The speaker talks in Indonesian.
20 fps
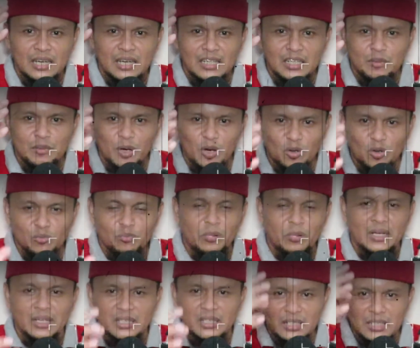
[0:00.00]
pernah
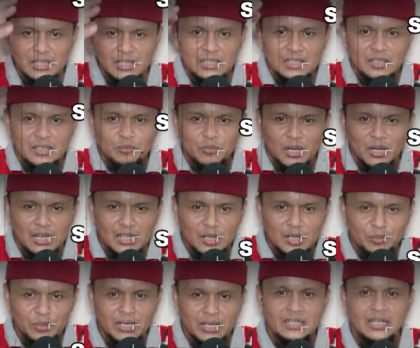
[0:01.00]
takut
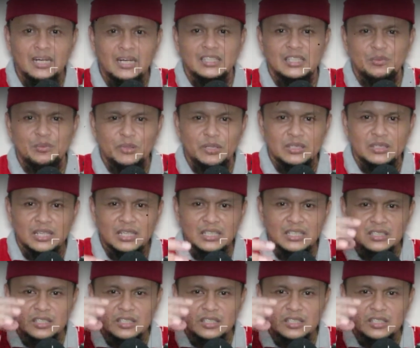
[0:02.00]
oleh ancaman dan